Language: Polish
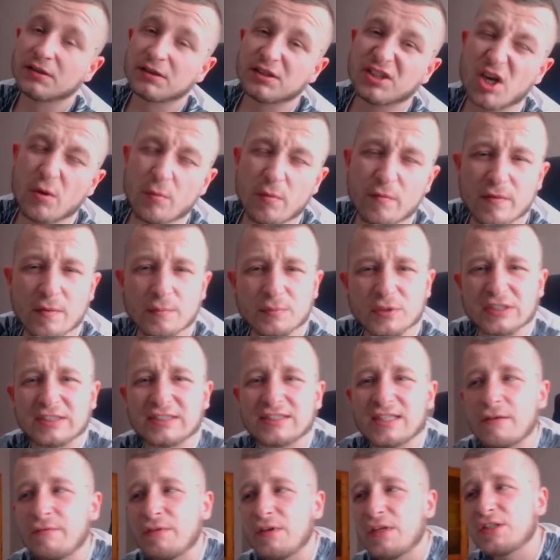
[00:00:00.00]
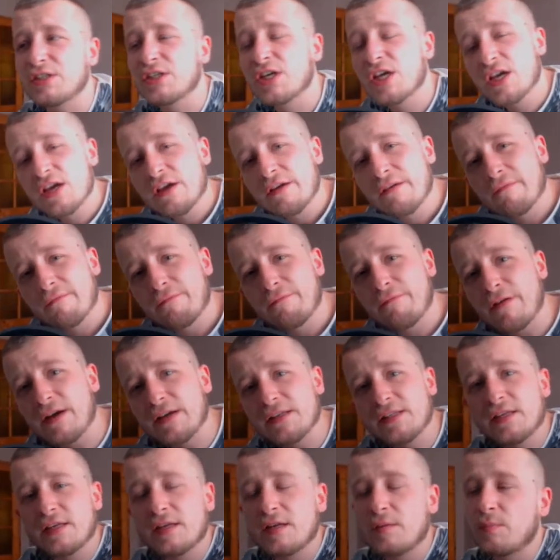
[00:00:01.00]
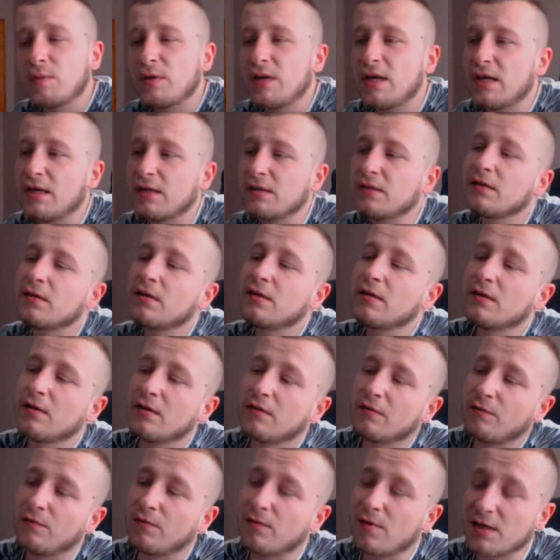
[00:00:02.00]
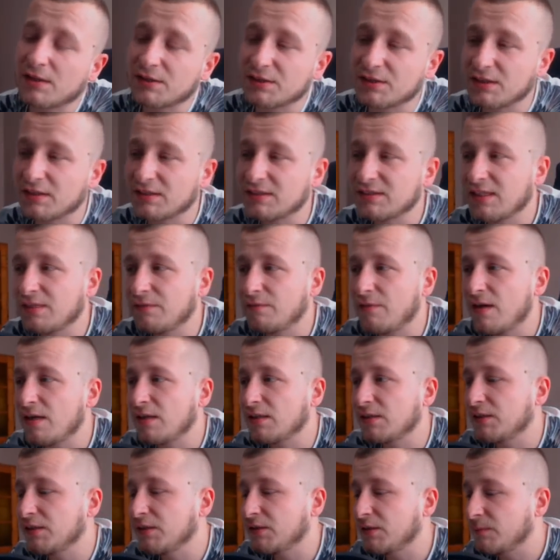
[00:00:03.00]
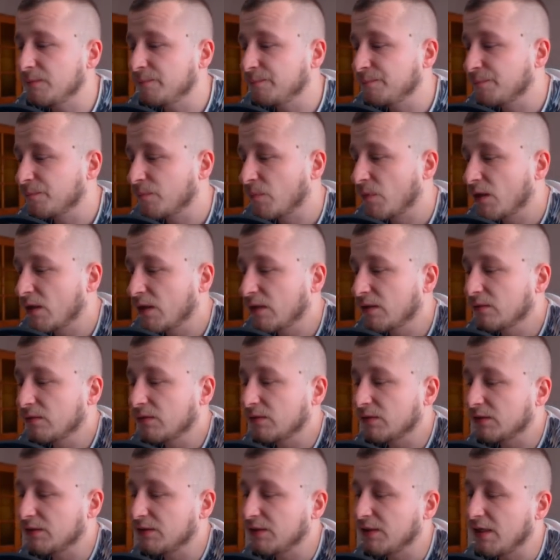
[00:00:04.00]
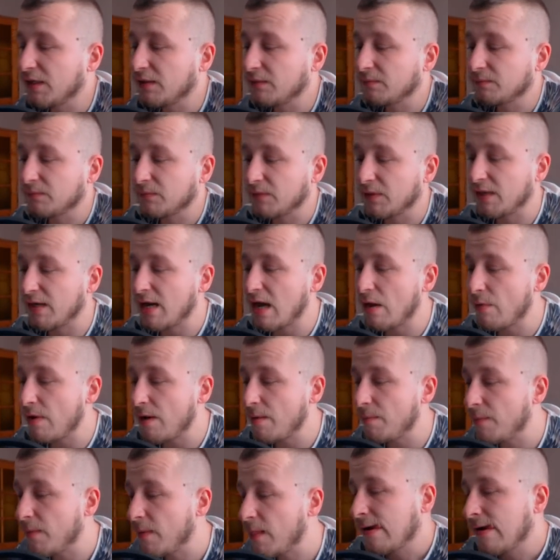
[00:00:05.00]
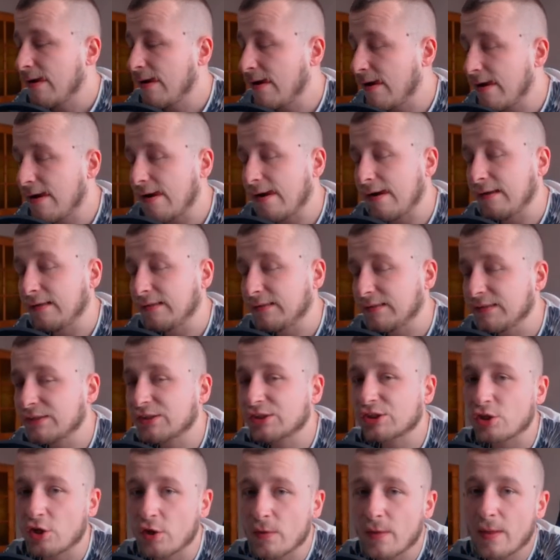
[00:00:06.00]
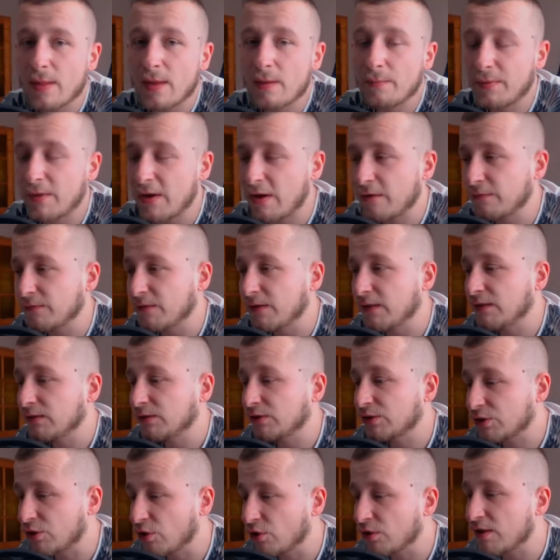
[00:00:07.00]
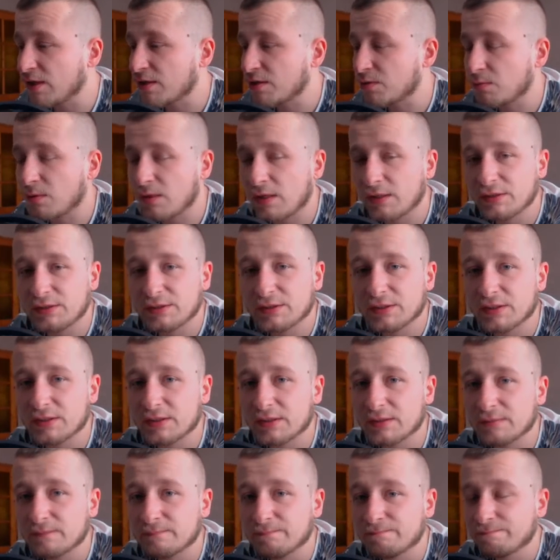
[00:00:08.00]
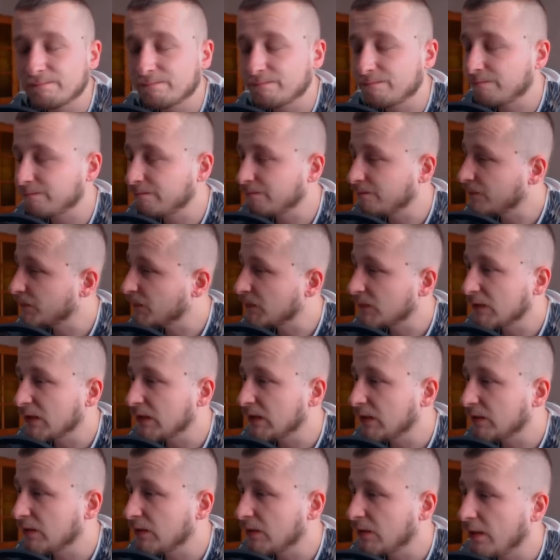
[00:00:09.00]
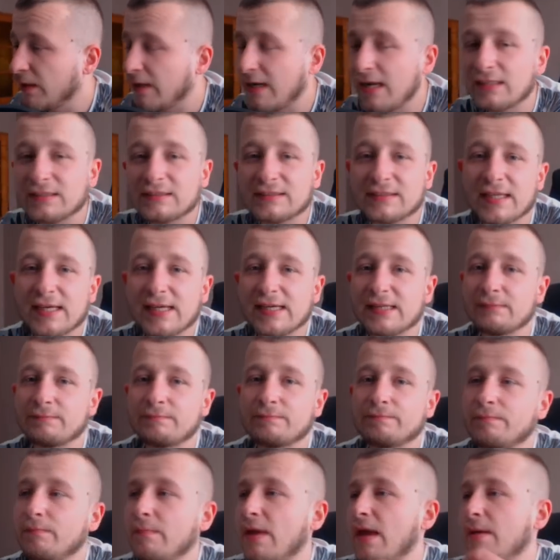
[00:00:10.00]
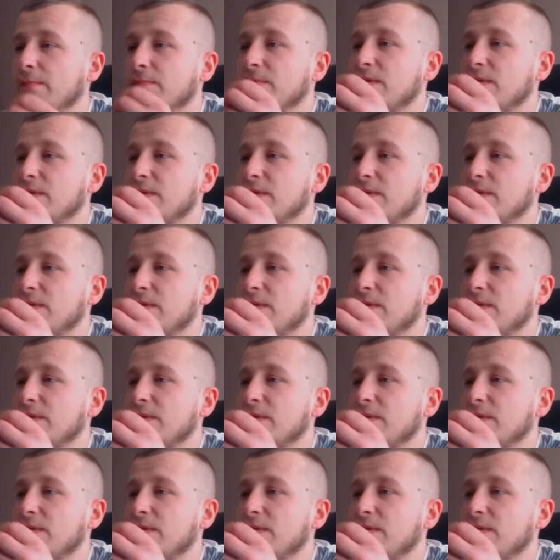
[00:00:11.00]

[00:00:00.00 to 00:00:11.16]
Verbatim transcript: chciałbym Wam przedstawić fajny replay właśnie z tej walki, gdzie grałem. I szkoda, naprawdę. Szkoda, słuchajcie, Ręce miałem